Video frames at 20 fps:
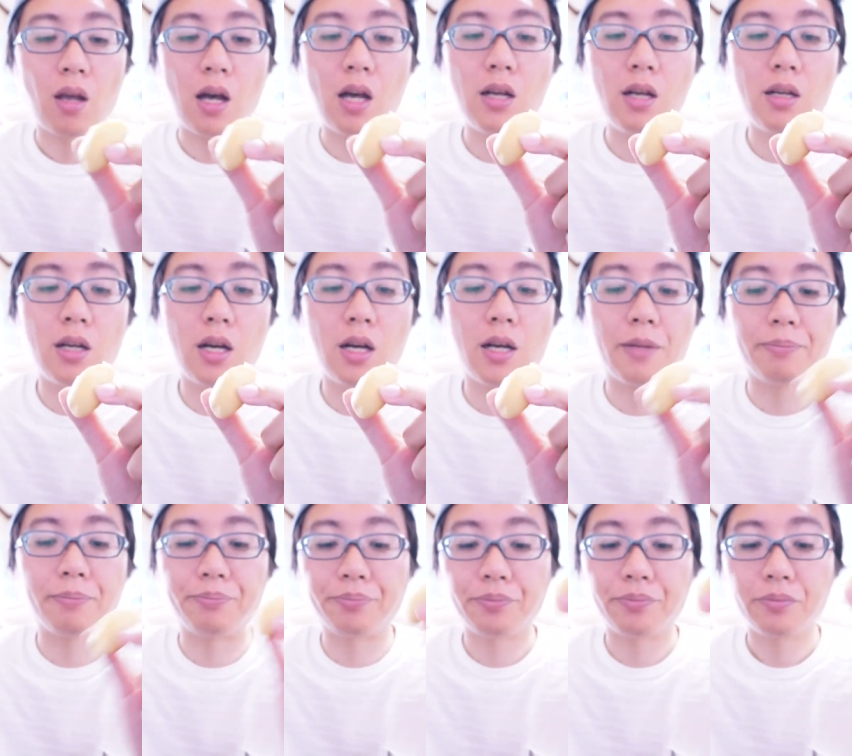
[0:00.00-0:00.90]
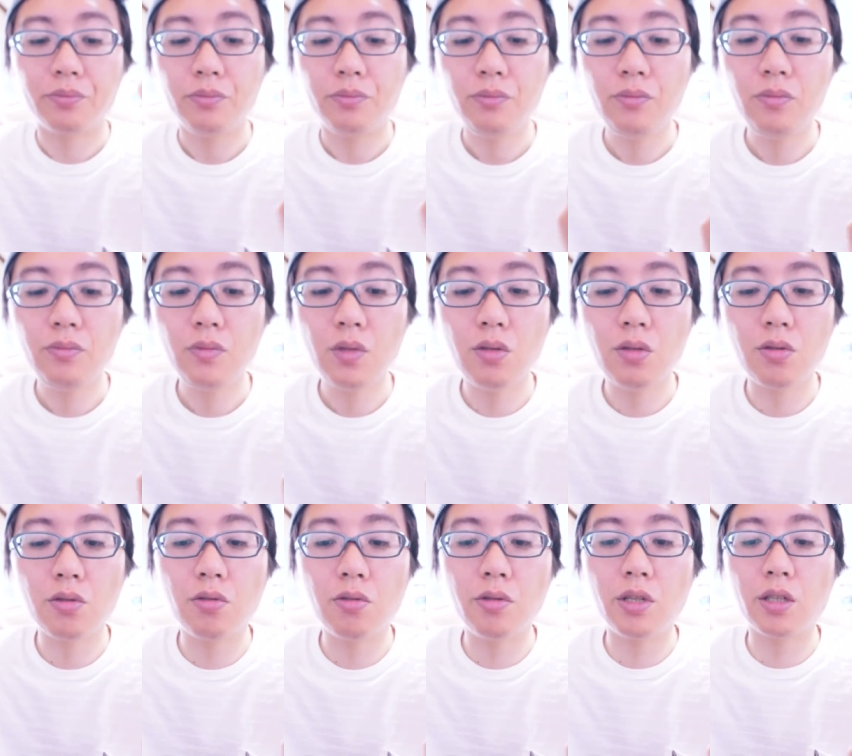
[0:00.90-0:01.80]
あんが、
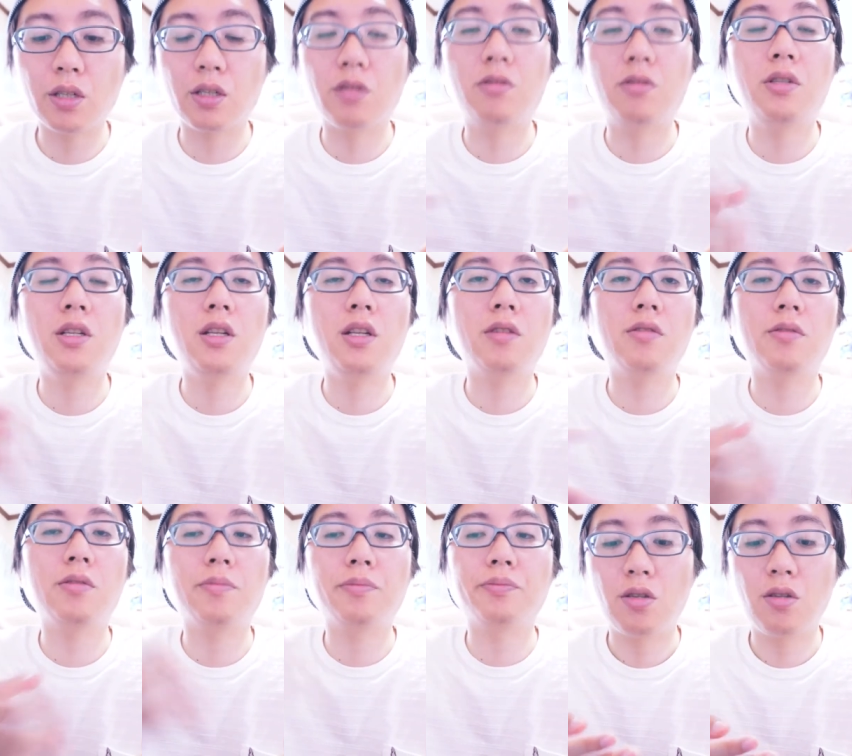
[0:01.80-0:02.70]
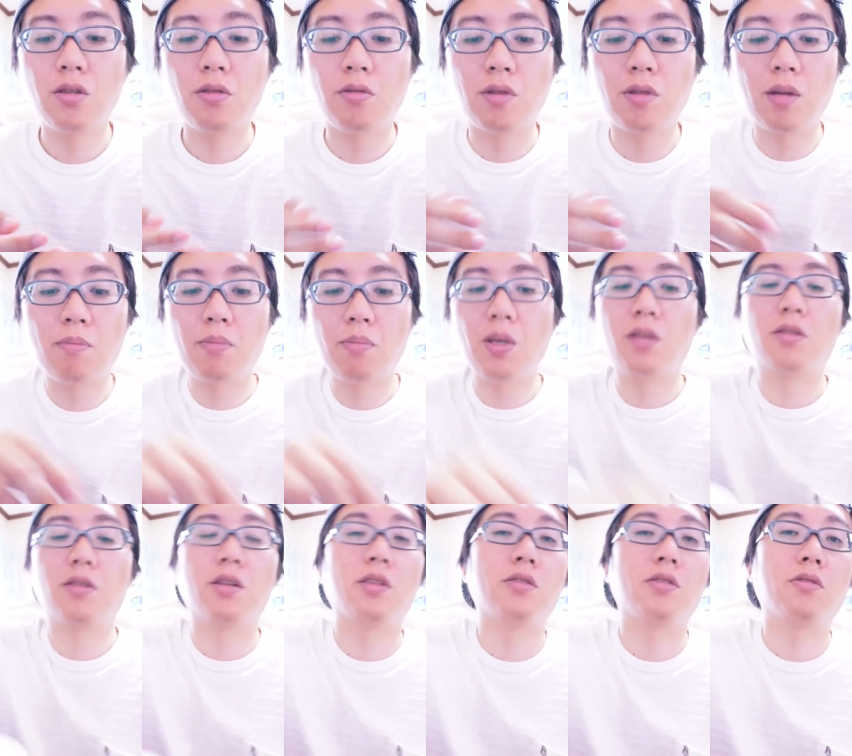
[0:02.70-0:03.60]
すごいなんか栗の白あん
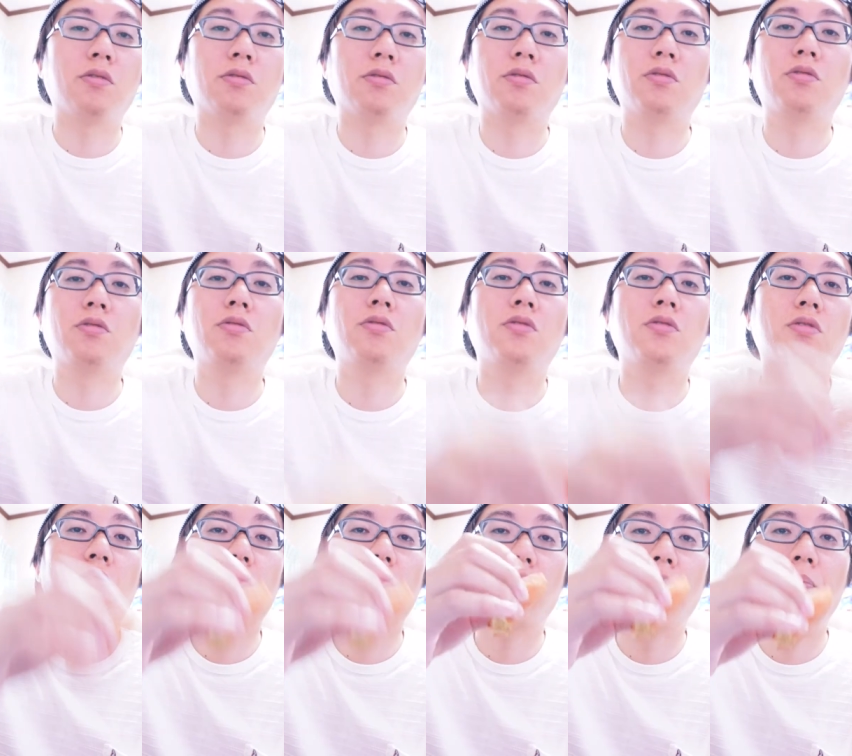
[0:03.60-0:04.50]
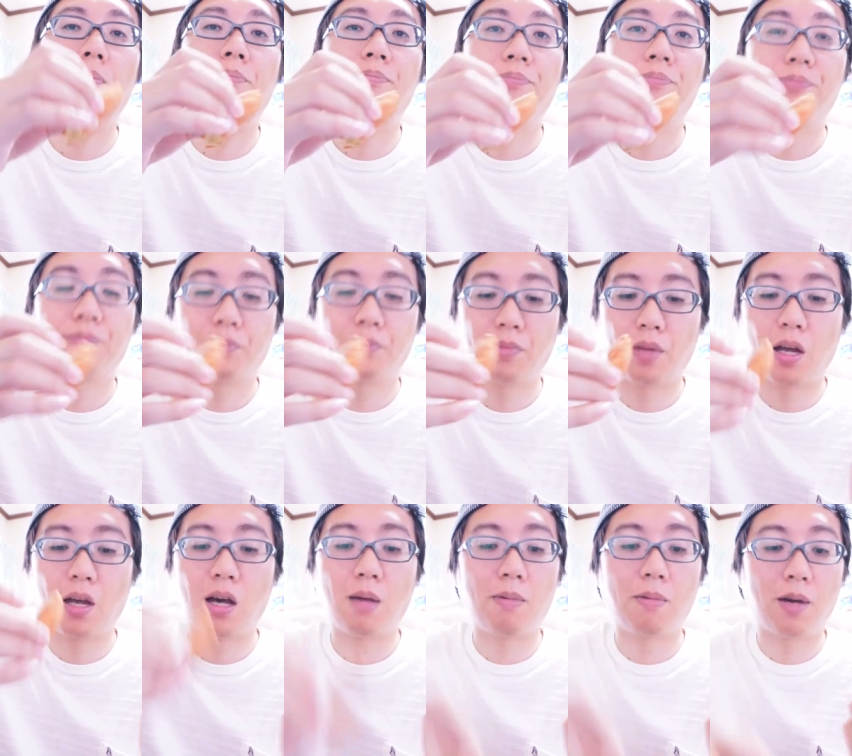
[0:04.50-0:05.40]
ベースなんですよ、この通常の
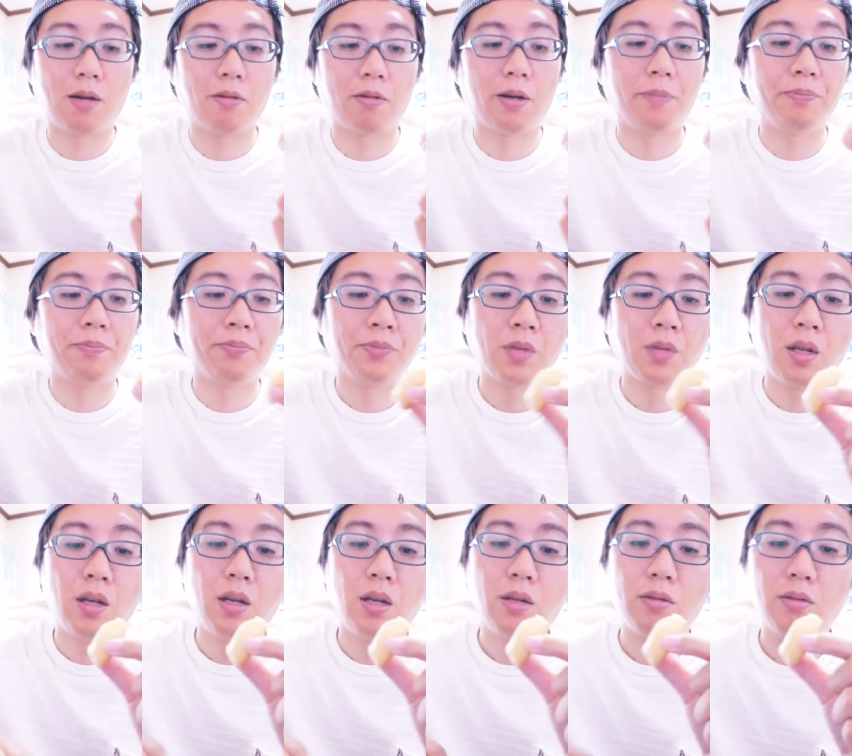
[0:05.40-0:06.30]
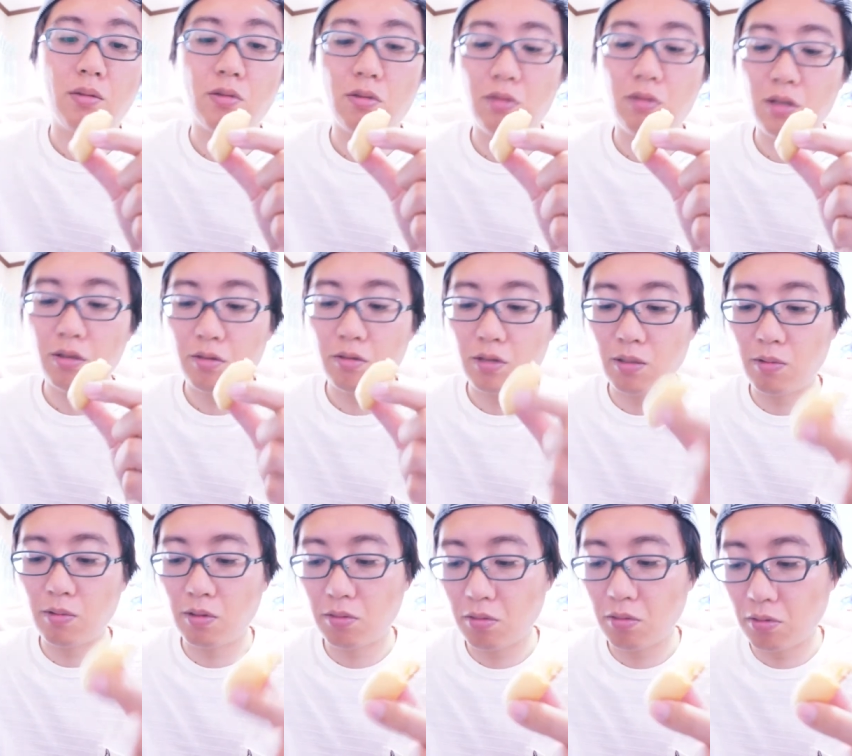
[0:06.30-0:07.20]
ハーバーは。でもそれに比べ
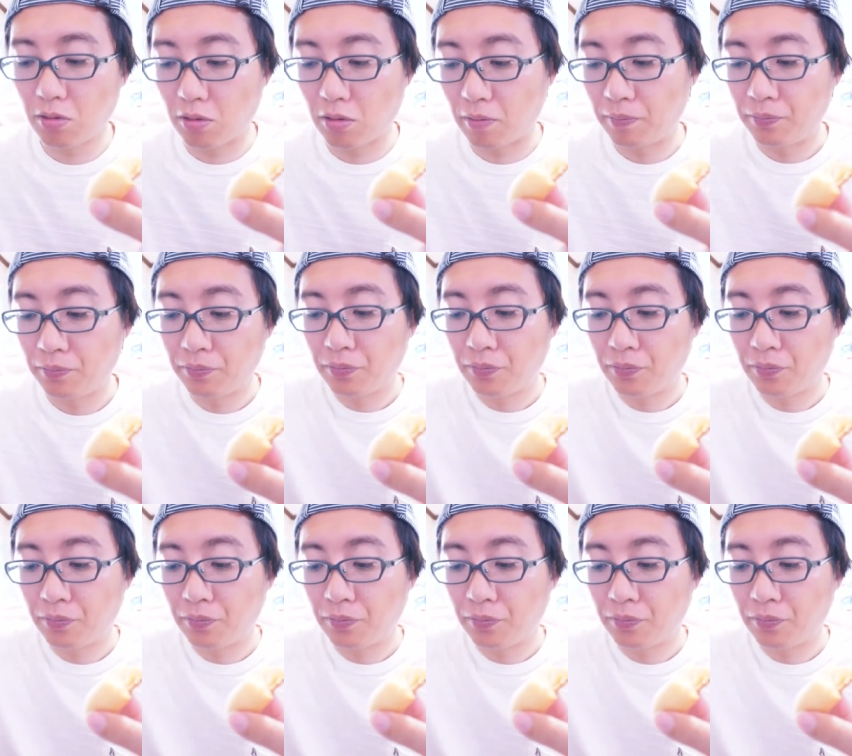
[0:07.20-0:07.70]
ると、